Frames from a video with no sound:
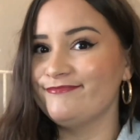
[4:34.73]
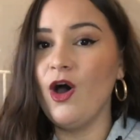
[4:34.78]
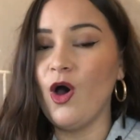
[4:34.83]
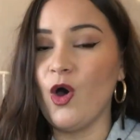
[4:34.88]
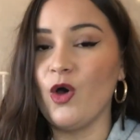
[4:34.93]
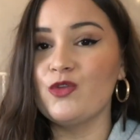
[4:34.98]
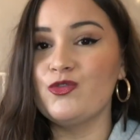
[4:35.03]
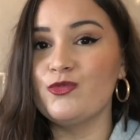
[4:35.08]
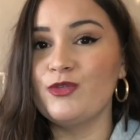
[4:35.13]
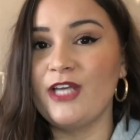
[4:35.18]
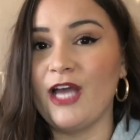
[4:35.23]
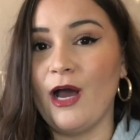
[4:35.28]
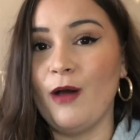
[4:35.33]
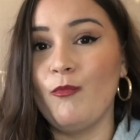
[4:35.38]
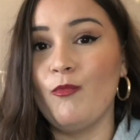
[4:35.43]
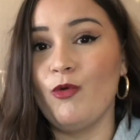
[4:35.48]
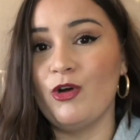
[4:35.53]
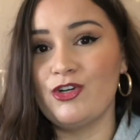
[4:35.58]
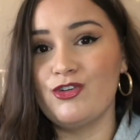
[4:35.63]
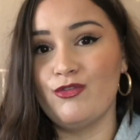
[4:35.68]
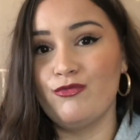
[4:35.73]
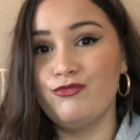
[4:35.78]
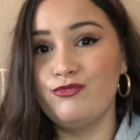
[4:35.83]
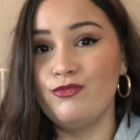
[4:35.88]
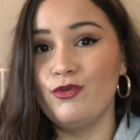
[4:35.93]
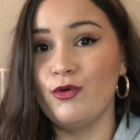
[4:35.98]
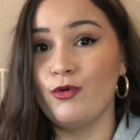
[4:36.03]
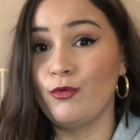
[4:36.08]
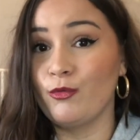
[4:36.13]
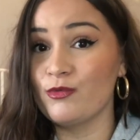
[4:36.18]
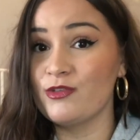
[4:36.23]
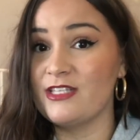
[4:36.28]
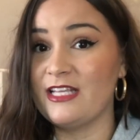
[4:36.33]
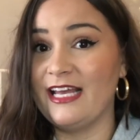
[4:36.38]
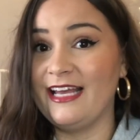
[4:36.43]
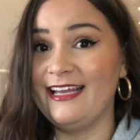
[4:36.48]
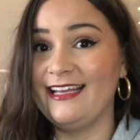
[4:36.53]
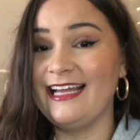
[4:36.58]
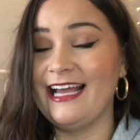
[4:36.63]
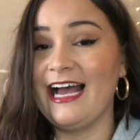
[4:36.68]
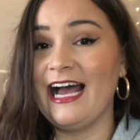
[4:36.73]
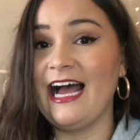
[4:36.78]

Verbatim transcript: En tout cas, moi je vous le conseille,